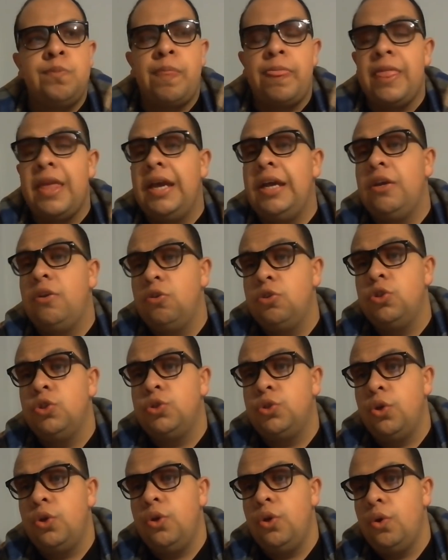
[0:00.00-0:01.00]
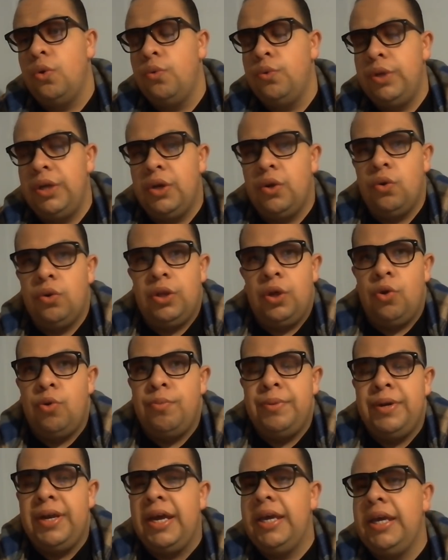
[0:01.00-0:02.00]
Incluso soy yo único de
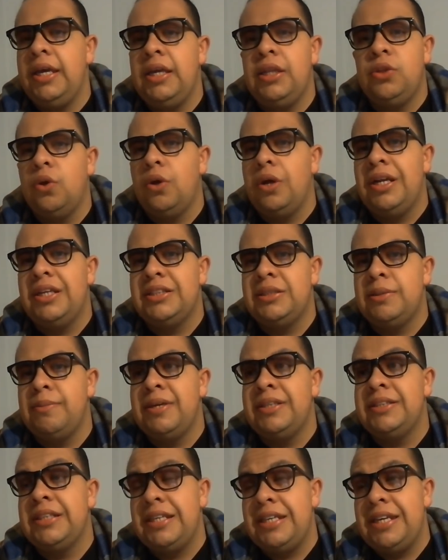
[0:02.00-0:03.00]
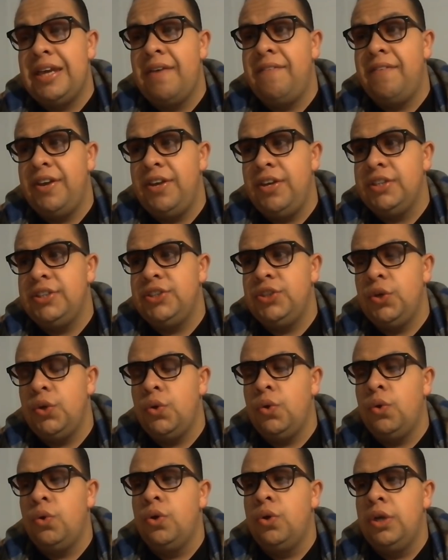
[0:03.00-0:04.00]
hombre ahí, todas las demás, y ya
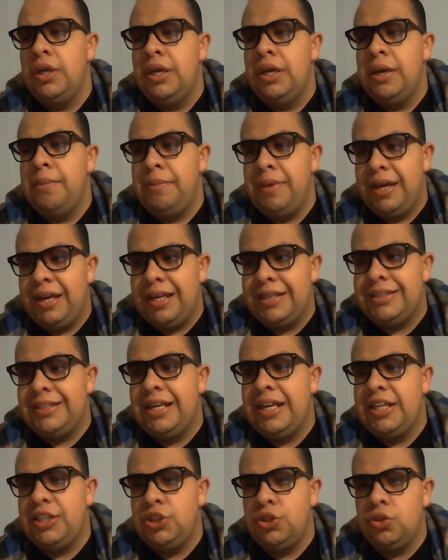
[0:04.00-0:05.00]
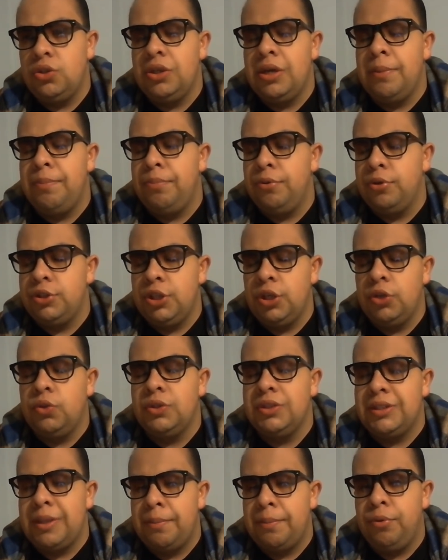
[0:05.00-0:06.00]
falleció mi Graciela Chong, que por cierto
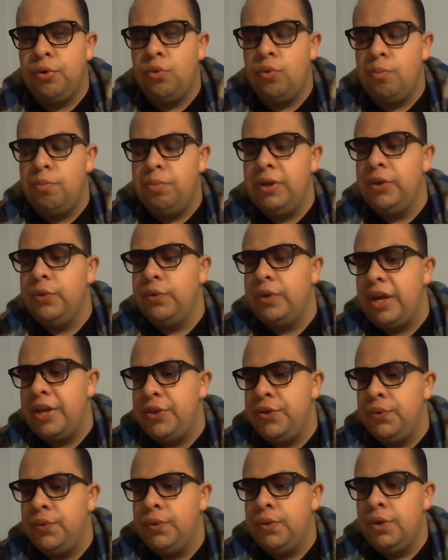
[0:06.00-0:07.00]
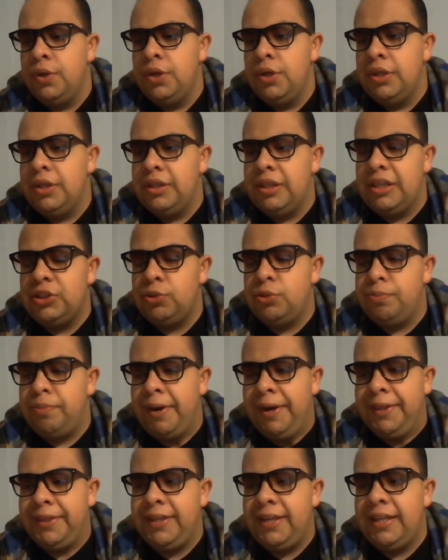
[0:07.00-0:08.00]
está por cumplir un año de su
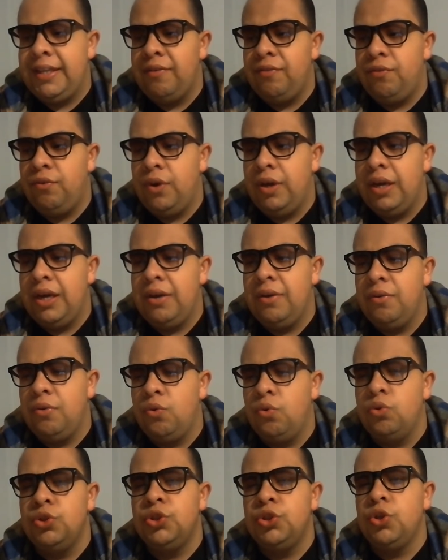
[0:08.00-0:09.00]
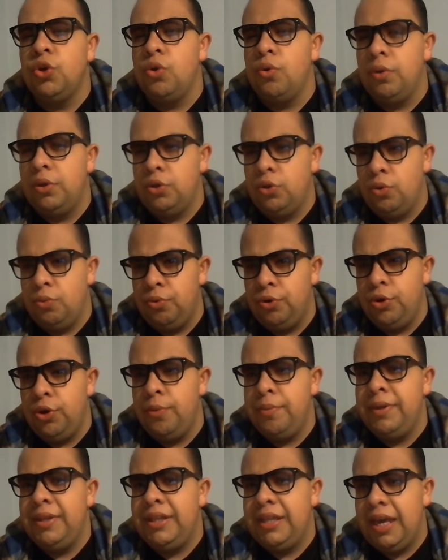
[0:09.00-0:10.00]
partida. Fue justo cuando murió
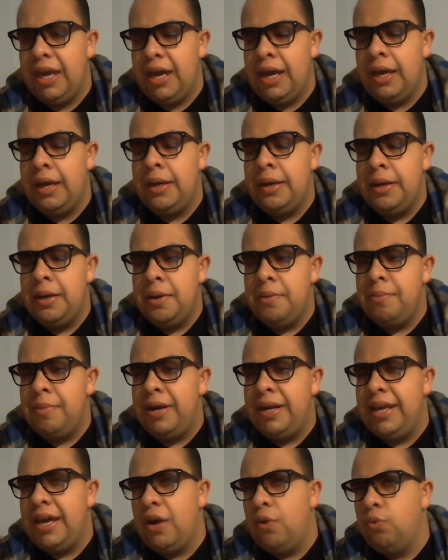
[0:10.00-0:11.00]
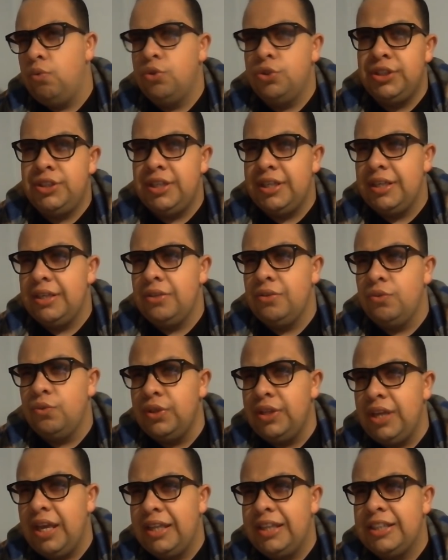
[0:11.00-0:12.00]
mi tía María unos un
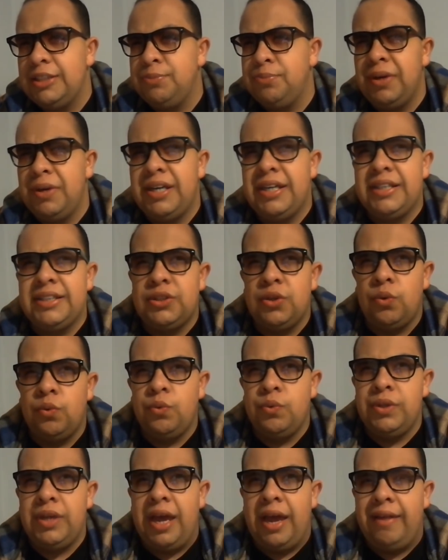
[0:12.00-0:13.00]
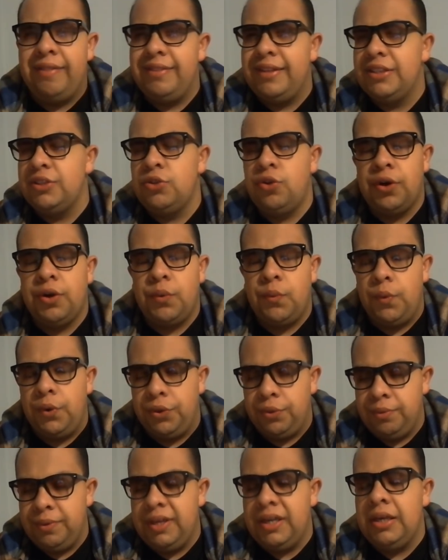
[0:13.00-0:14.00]
día después o un día antes, no
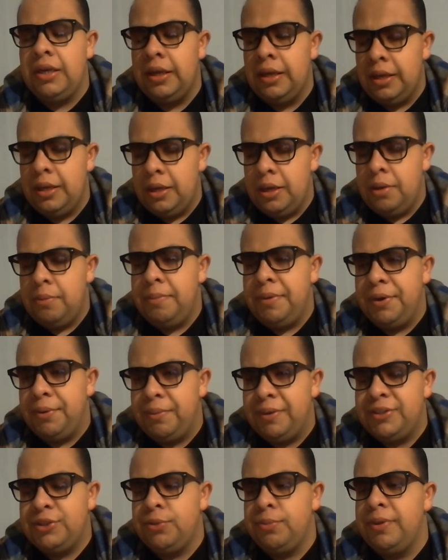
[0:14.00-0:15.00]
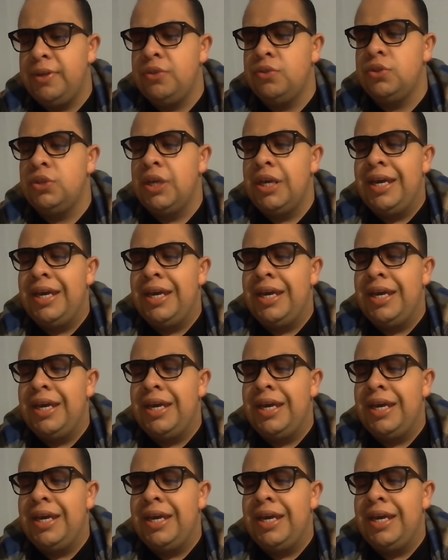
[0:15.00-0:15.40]
recuerdo bien, pero más o menos.